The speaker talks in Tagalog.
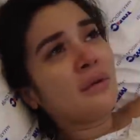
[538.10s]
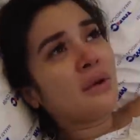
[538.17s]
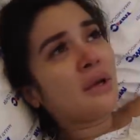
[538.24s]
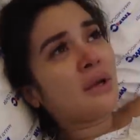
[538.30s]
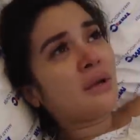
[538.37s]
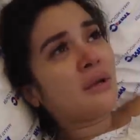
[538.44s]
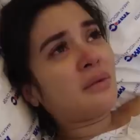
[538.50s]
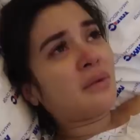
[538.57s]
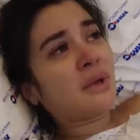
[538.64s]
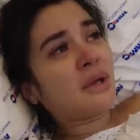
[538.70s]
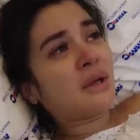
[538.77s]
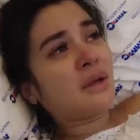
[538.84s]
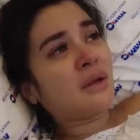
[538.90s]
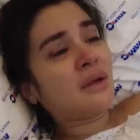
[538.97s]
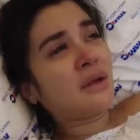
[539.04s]

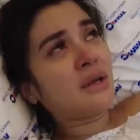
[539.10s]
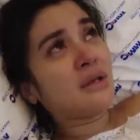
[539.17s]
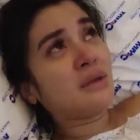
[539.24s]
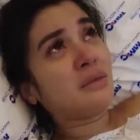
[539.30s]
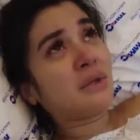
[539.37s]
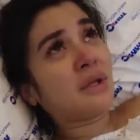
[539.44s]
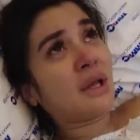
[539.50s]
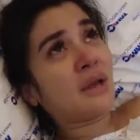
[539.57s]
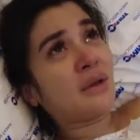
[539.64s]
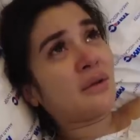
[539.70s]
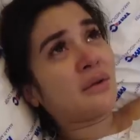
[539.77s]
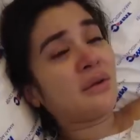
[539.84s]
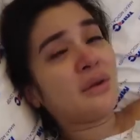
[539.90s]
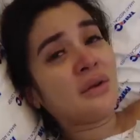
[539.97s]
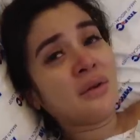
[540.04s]
Anyway, asan ba tayo?
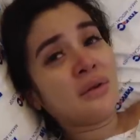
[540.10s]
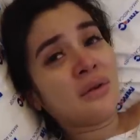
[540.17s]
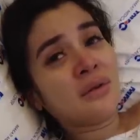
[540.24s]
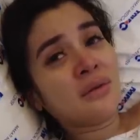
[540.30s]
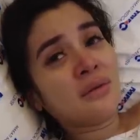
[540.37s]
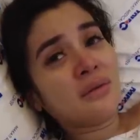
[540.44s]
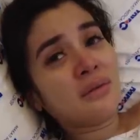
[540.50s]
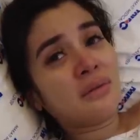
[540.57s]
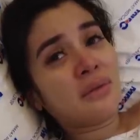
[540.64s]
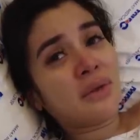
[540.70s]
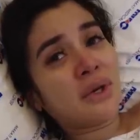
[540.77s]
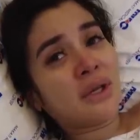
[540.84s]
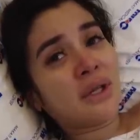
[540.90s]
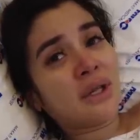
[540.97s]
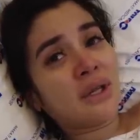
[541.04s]

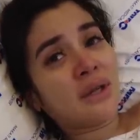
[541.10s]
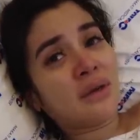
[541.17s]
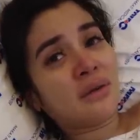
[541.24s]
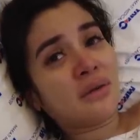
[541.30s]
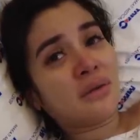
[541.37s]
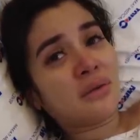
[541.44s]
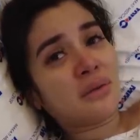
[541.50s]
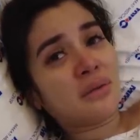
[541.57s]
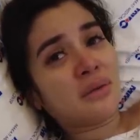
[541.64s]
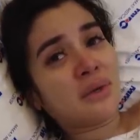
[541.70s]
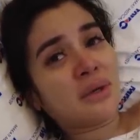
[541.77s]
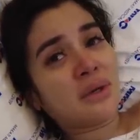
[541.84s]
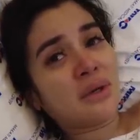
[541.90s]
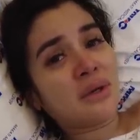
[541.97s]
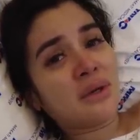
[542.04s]
Birthday room.
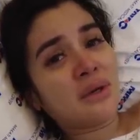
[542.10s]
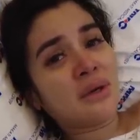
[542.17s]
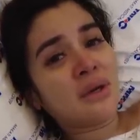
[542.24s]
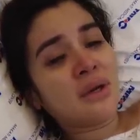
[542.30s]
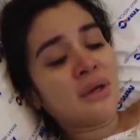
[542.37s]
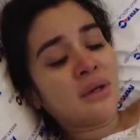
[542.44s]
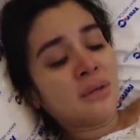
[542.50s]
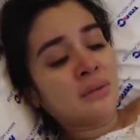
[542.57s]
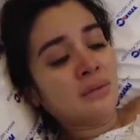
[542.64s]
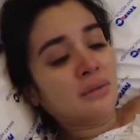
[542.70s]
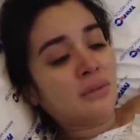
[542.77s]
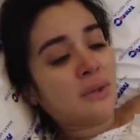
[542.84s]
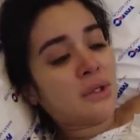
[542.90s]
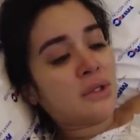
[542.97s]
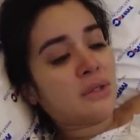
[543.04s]

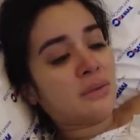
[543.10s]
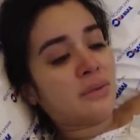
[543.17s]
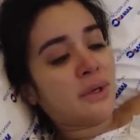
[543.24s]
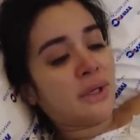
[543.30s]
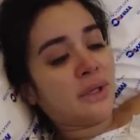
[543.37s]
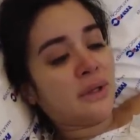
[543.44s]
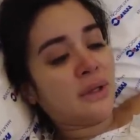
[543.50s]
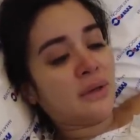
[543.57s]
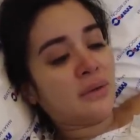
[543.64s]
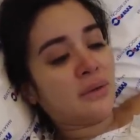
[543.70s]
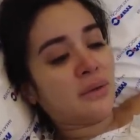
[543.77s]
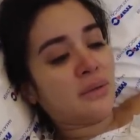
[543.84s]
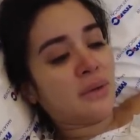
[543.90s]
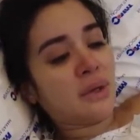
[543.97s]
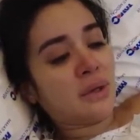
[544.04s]
Nasa birthday
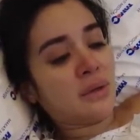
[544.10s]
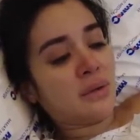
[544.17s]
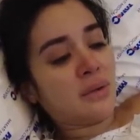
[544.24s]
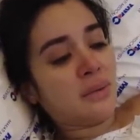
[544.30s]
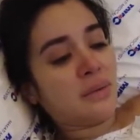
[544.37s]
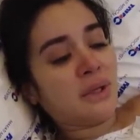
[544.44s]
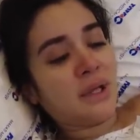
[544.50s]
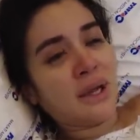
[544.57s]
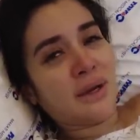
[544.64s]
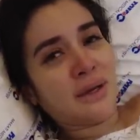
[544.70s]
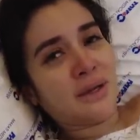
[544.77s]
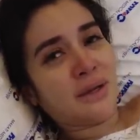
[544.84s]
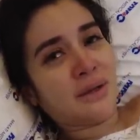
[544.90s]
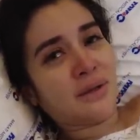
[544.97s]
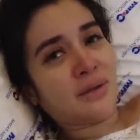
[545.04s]
room na kami. Ba't tayo
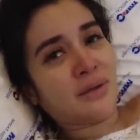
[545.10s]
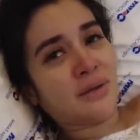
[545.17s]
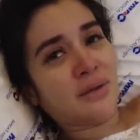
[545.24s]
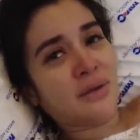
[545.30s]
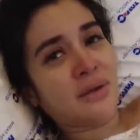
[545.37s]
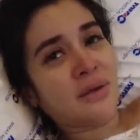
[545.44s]
dito?